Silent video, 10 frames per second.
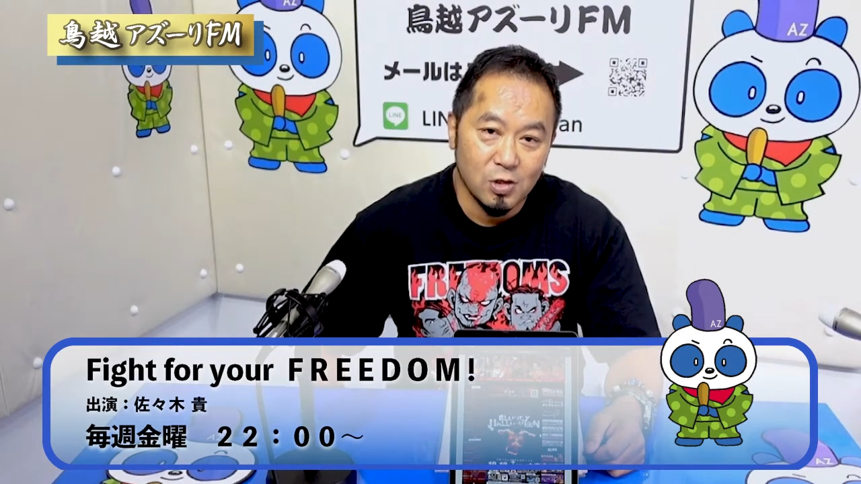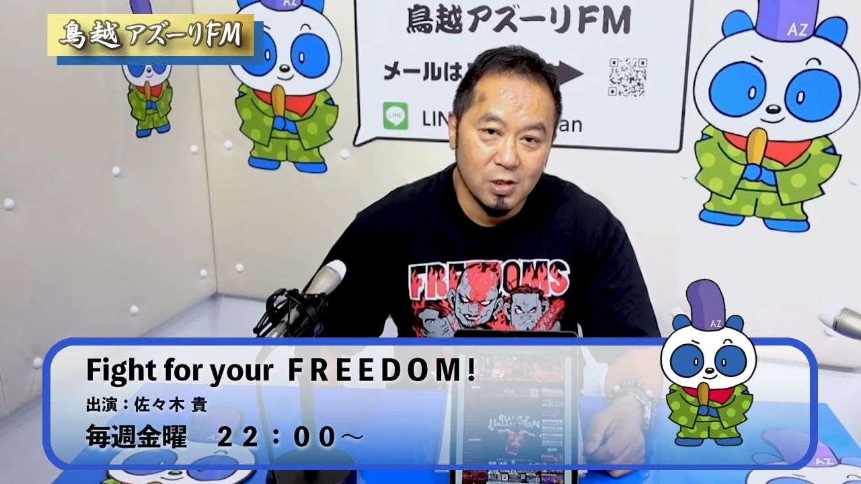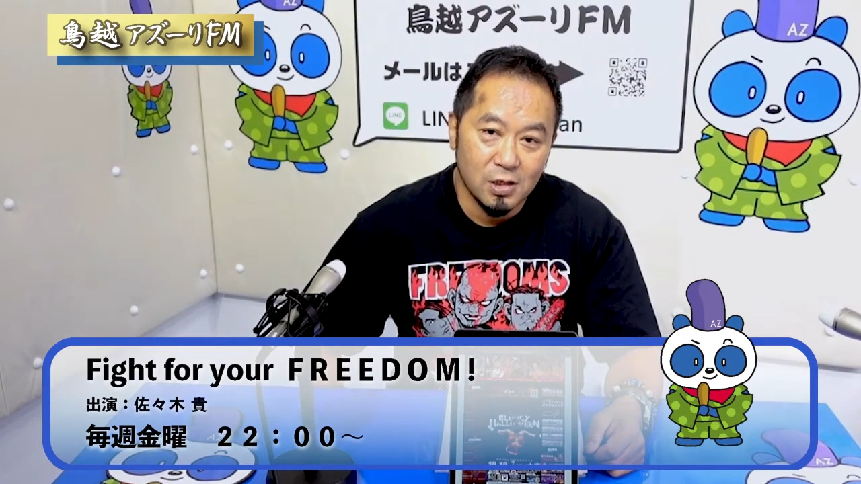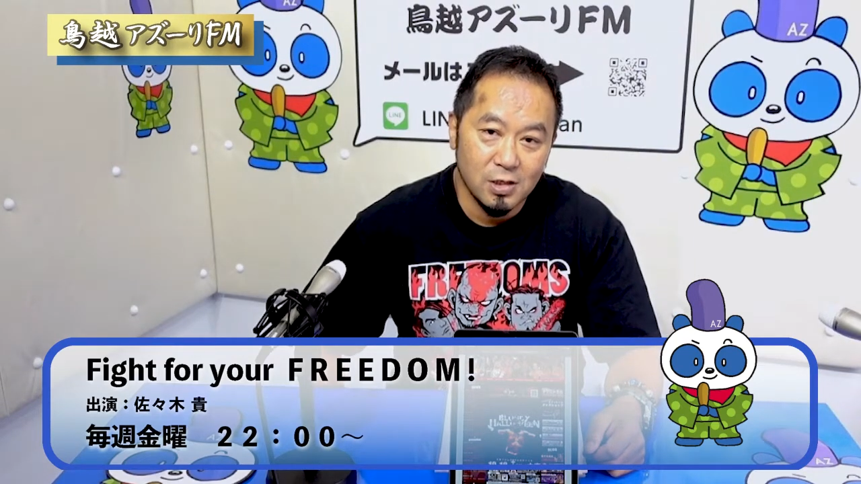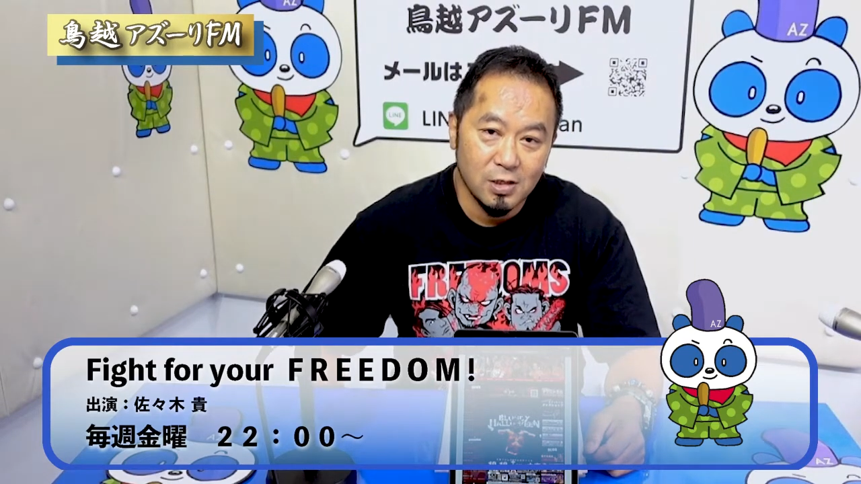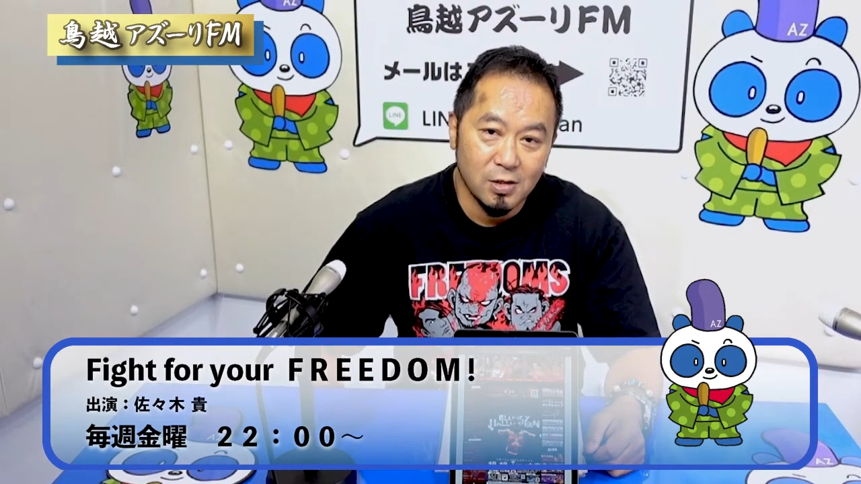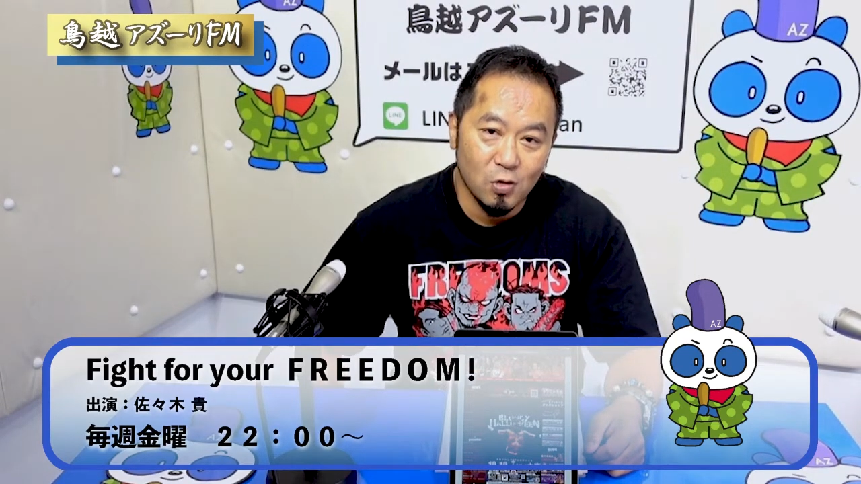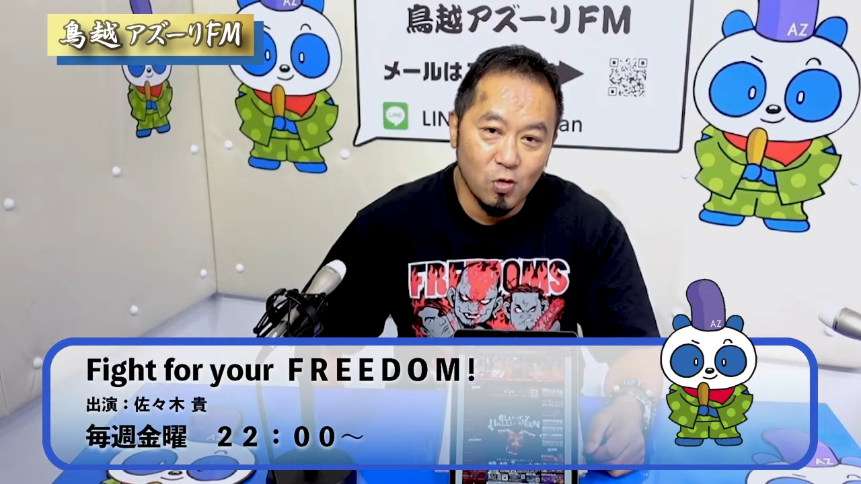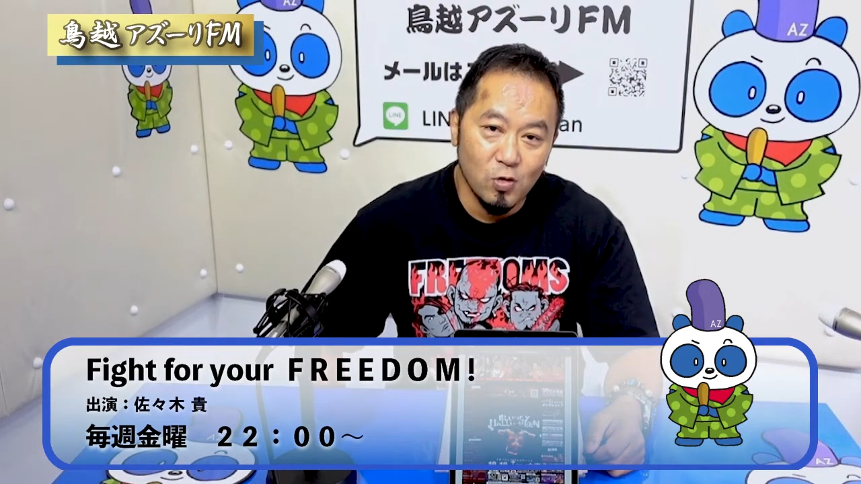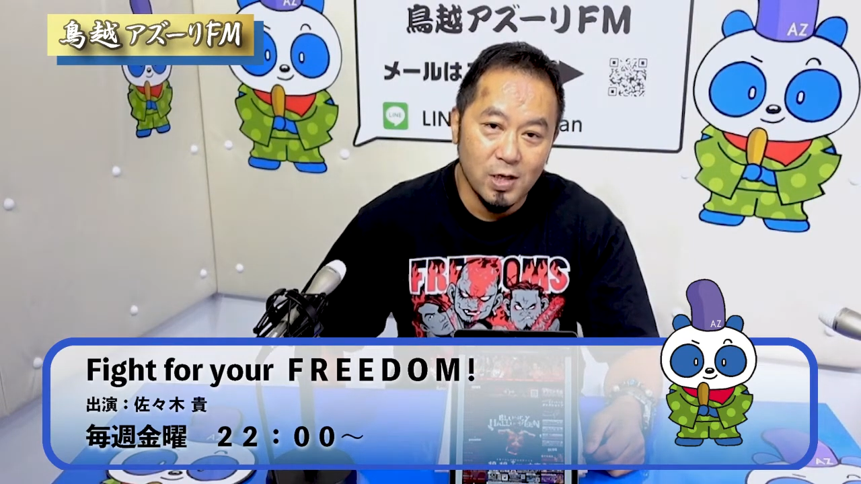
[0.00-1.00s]
えー、
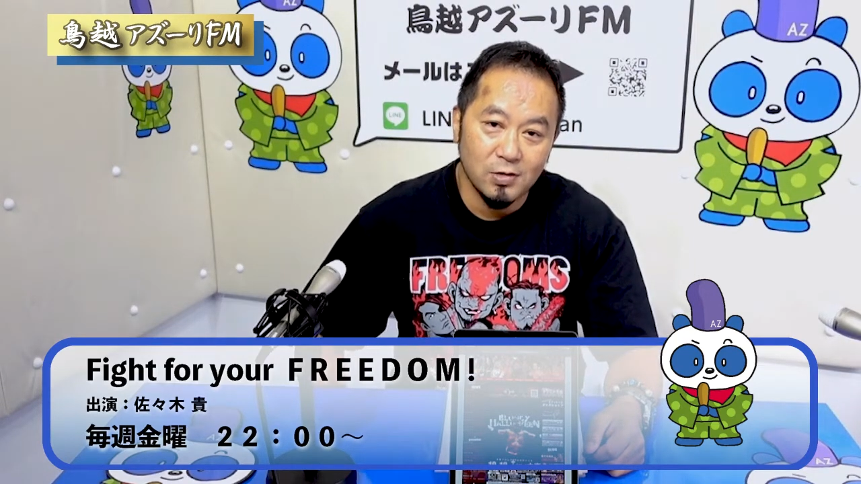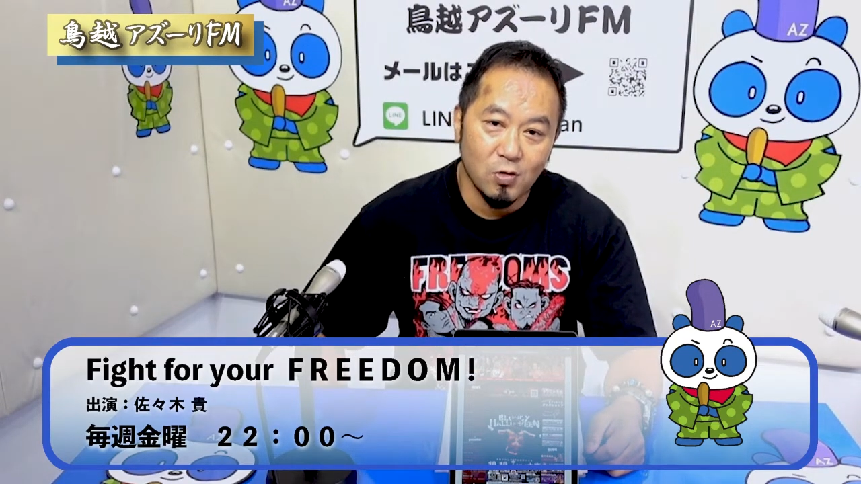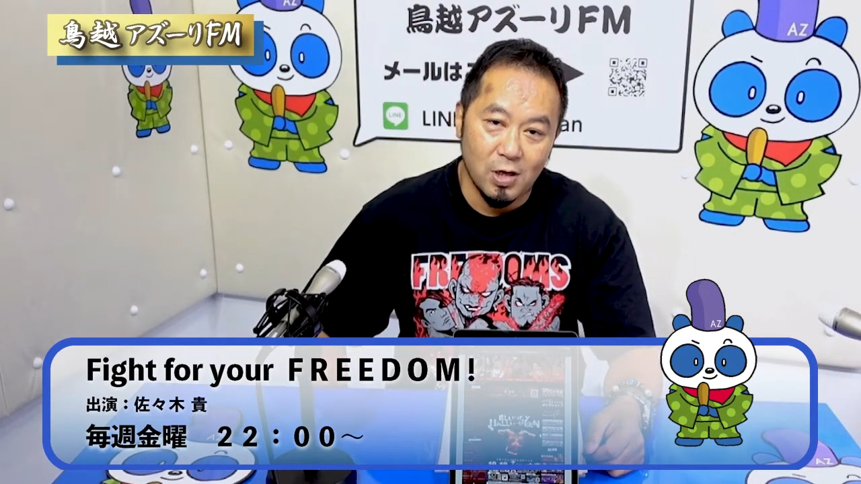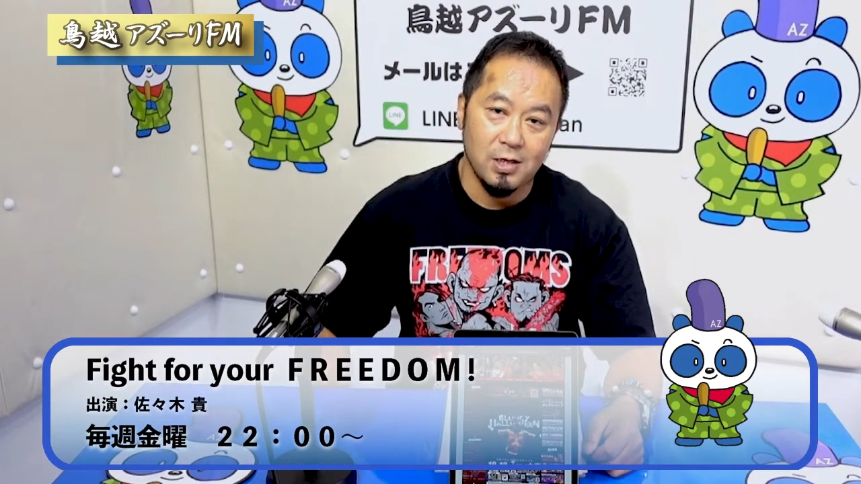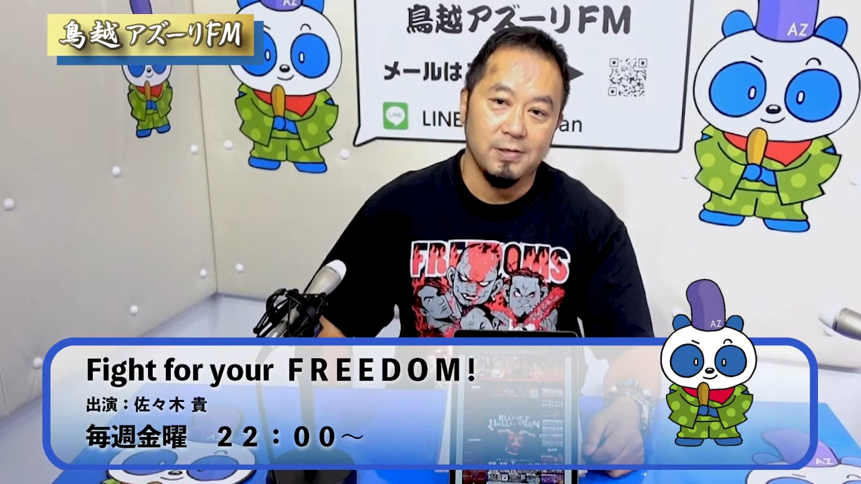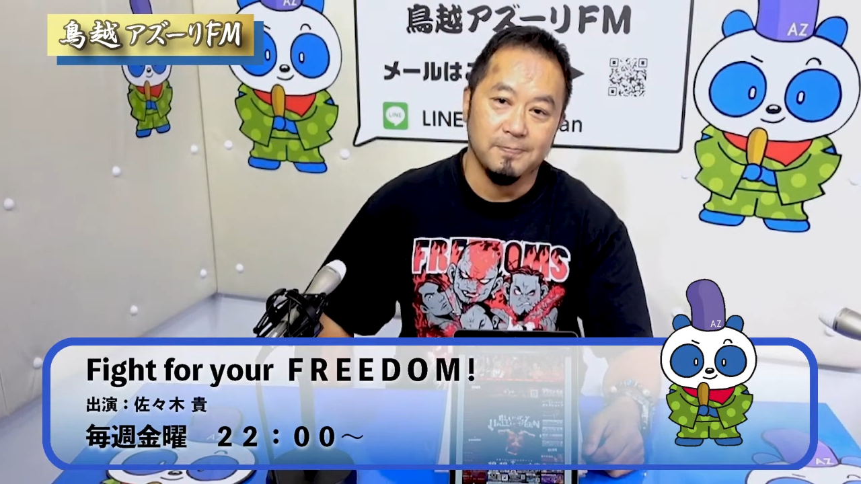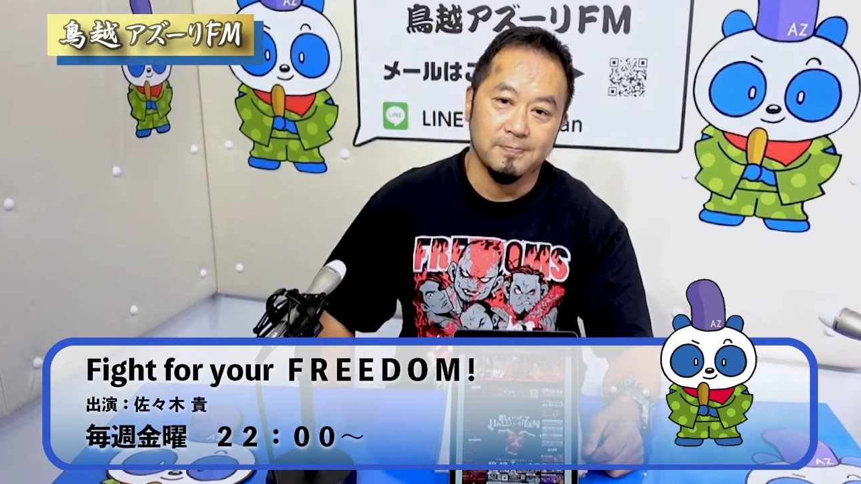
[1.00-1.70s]
応援の会